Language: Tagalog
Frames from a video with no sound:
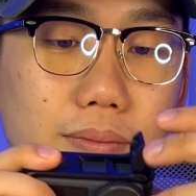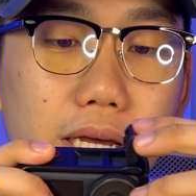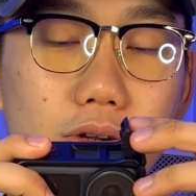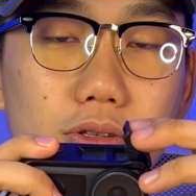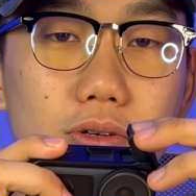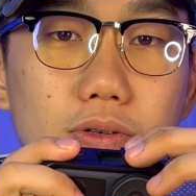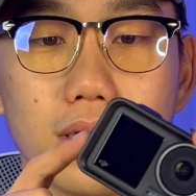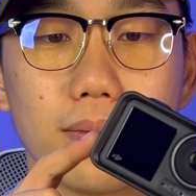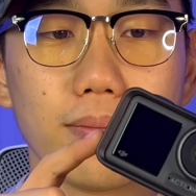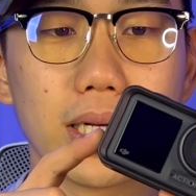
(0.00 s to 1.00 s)
meron ko,
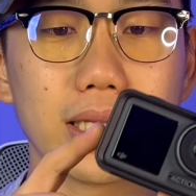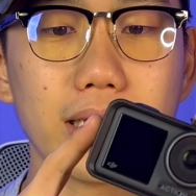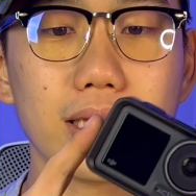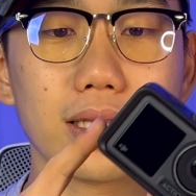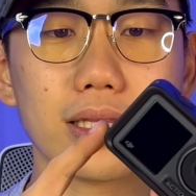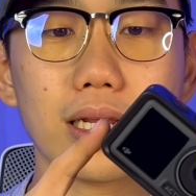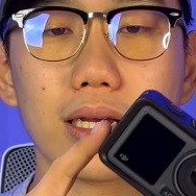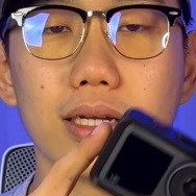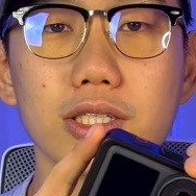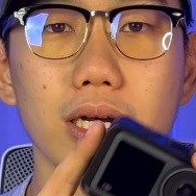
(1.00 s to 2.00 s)
magnetic na
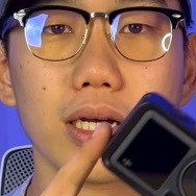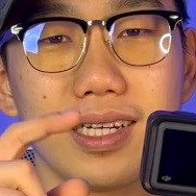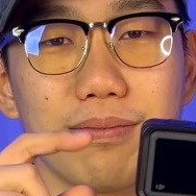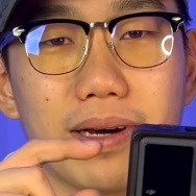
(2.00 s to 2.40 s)
talaga siya.